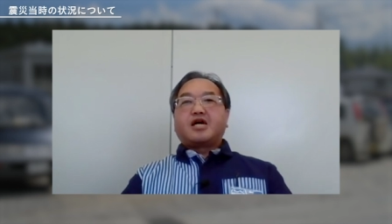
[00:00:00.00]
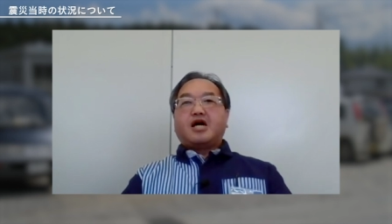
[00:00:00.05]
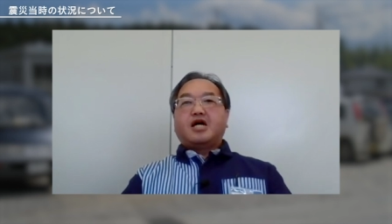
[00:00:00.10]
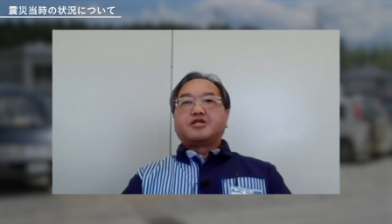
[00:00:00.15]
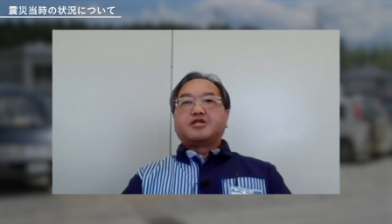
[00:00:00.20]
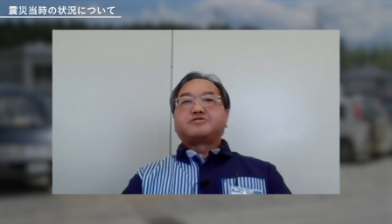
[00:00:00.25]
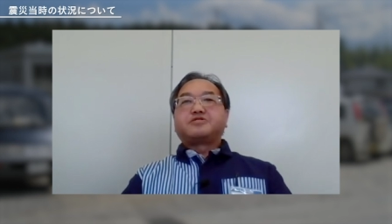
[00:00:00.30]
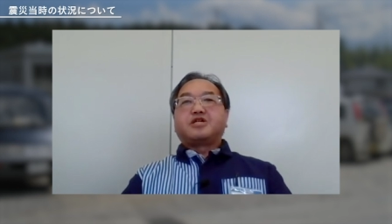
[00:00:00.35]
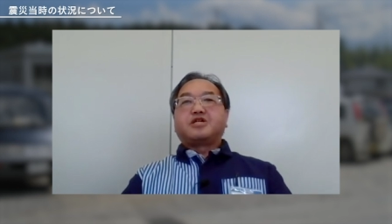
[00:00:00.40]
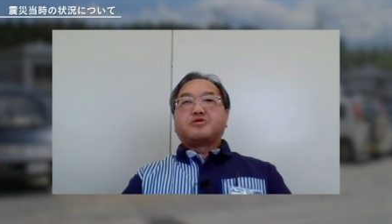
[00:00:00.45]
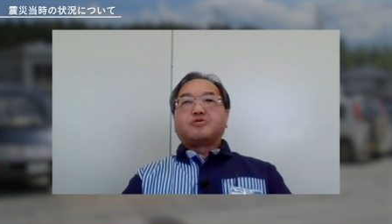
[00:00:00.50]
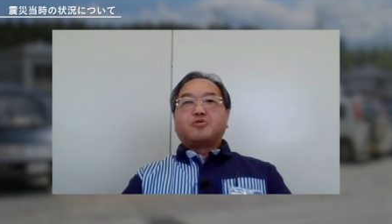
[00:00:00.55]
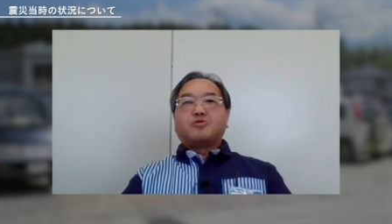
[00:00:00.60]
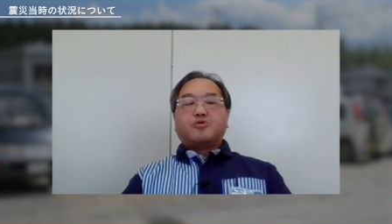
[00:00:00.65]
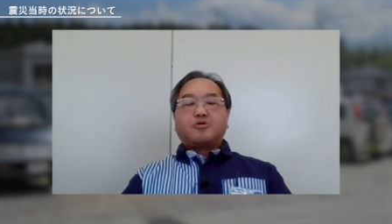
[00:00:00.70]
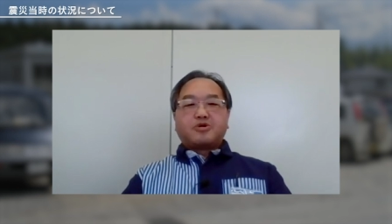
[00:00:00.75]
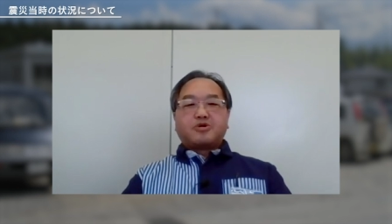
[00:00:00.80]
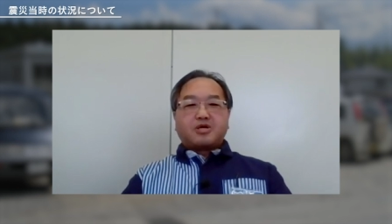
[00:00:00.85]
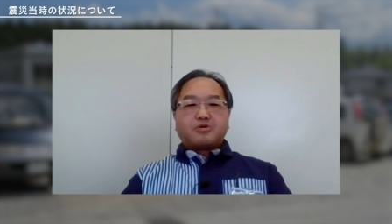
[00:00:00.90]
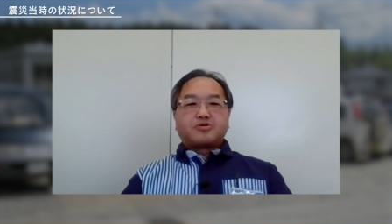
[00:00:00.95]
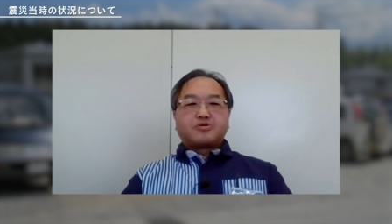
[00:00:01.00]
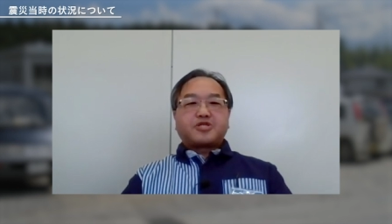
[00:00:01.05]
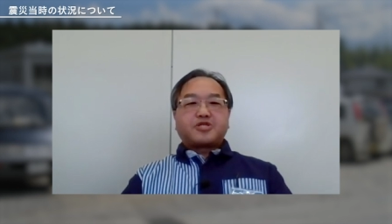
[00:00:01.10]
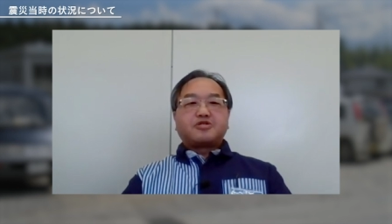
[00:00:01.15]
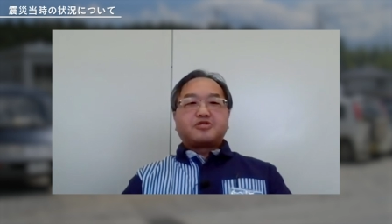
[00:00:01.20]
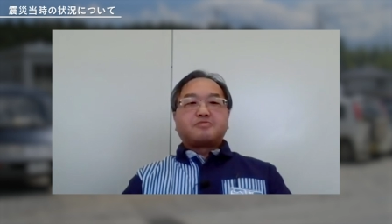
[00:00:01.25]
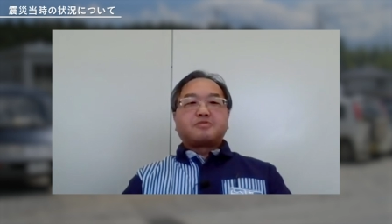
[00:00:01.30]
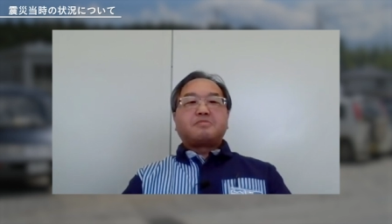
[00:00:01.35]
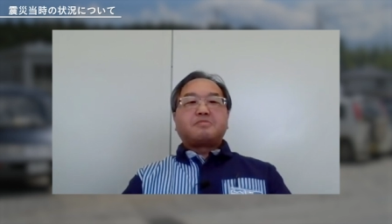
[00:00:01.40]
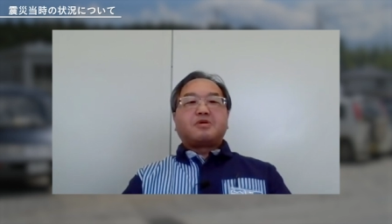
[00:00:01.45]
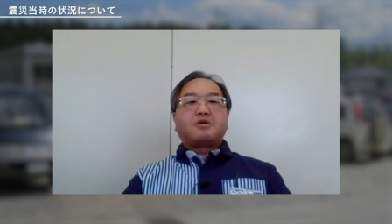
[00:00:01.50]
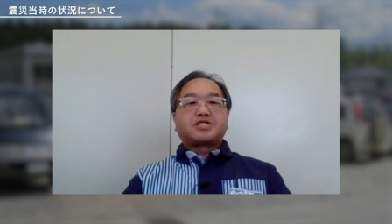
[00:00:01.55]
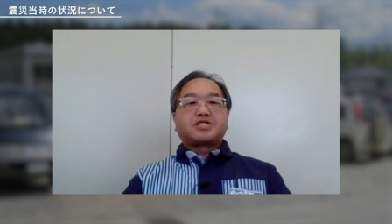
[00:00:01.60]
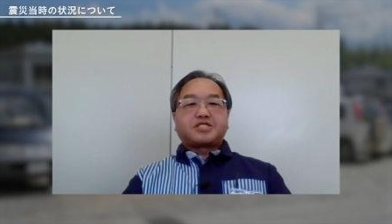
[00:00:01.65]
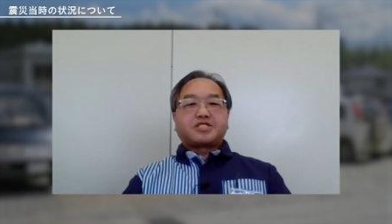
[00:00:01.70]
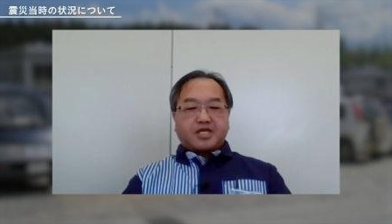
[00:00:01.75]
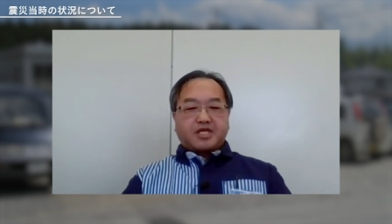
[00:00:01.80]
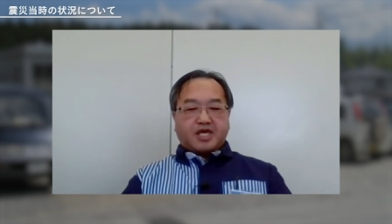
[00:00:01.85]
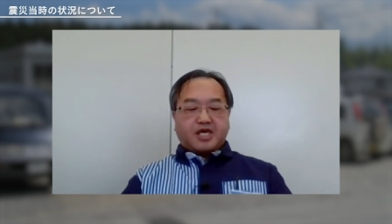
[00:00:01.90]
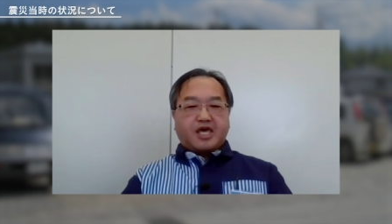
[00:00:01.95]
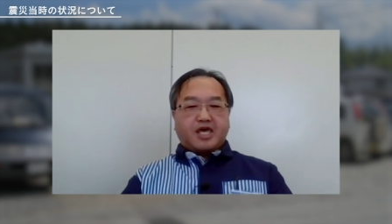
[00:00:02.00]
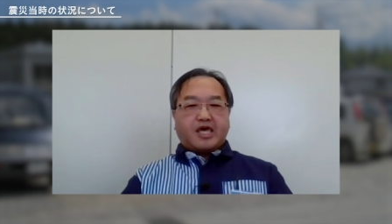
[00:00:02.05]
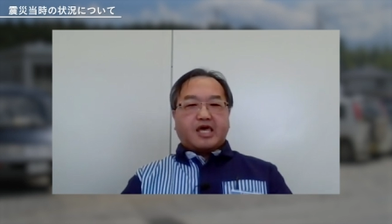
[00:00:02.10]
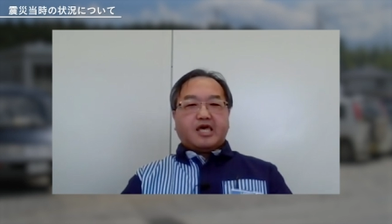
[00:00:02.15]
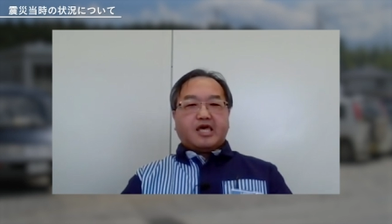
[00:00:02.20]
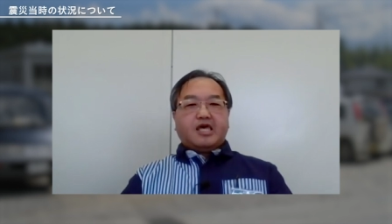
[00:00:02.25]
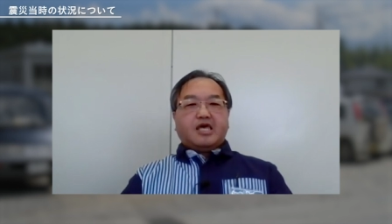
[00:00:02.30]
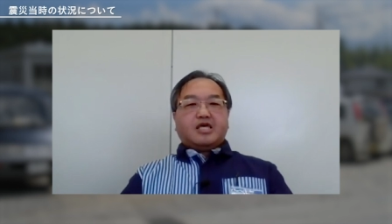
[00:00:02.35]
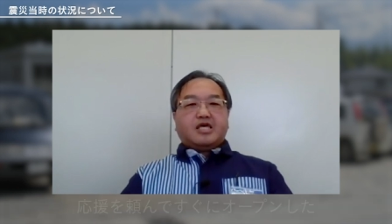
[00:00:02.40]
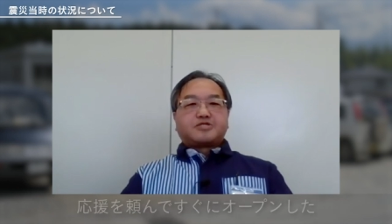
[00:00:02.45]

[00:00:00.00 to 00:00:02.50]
ある程度応援を頼みまして